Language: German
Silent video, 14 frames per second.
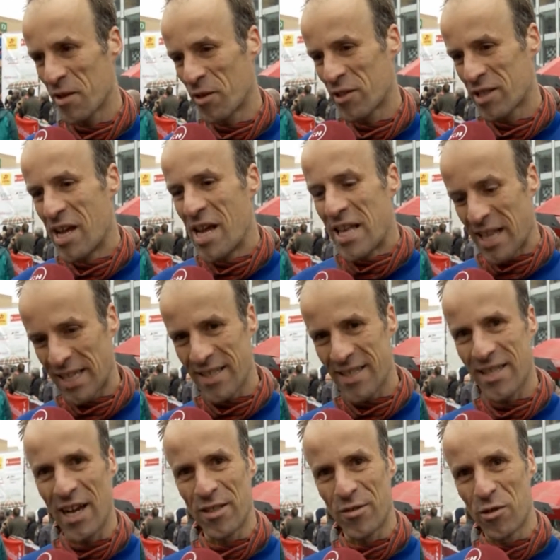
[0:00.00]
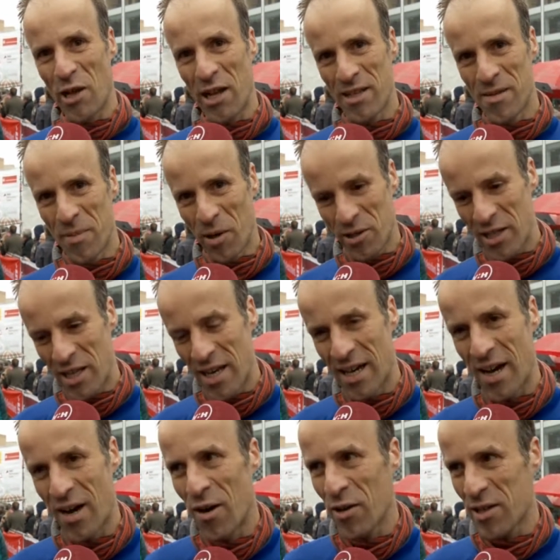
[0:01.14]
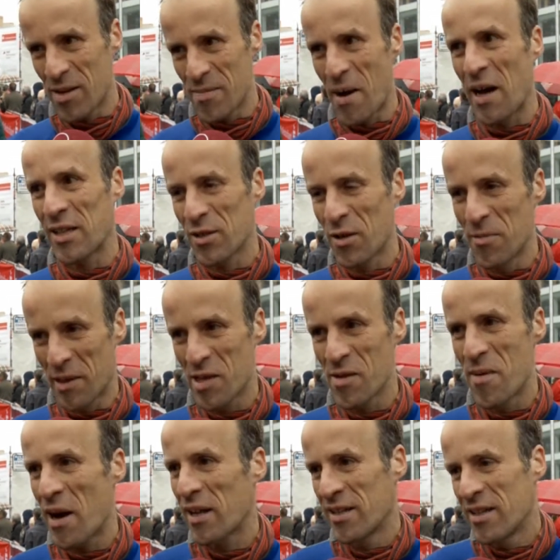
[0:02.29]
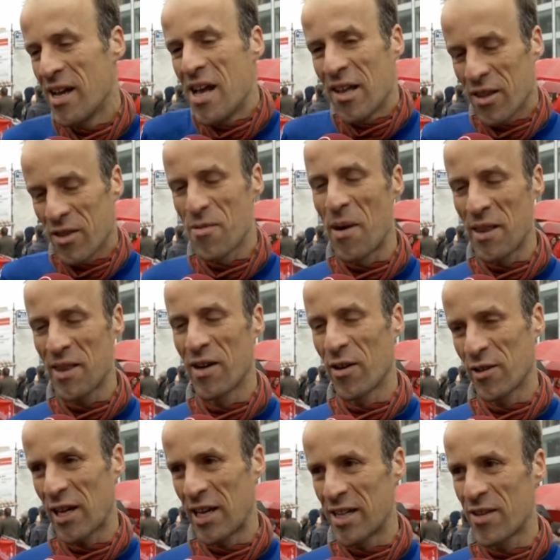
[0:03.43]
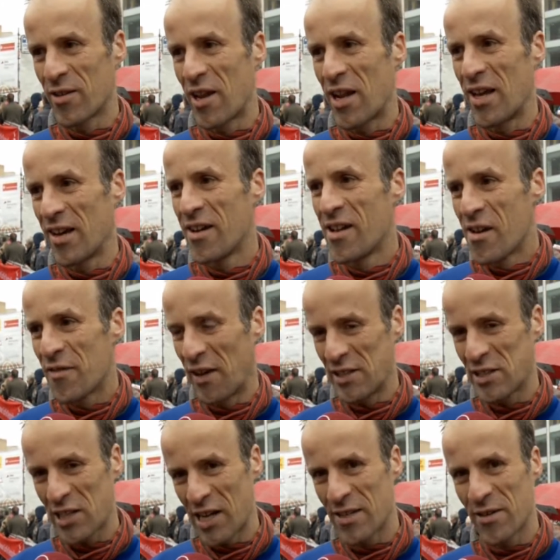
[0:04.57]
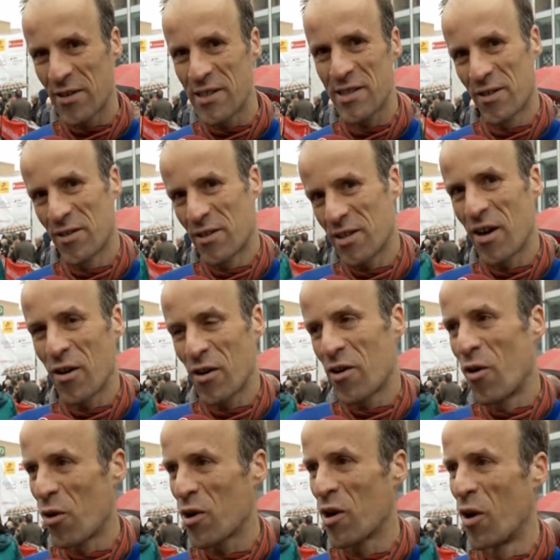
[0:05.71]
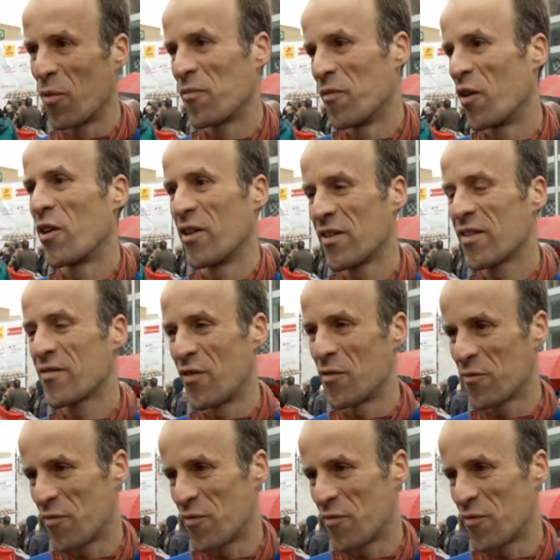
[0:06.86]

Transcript: und es hatte sich gerade gut angeboten, hier auch den Marathon mitzumachen, zumal es auch eine traditionelle Veranstaltung ist und auch hochgelobt wurde im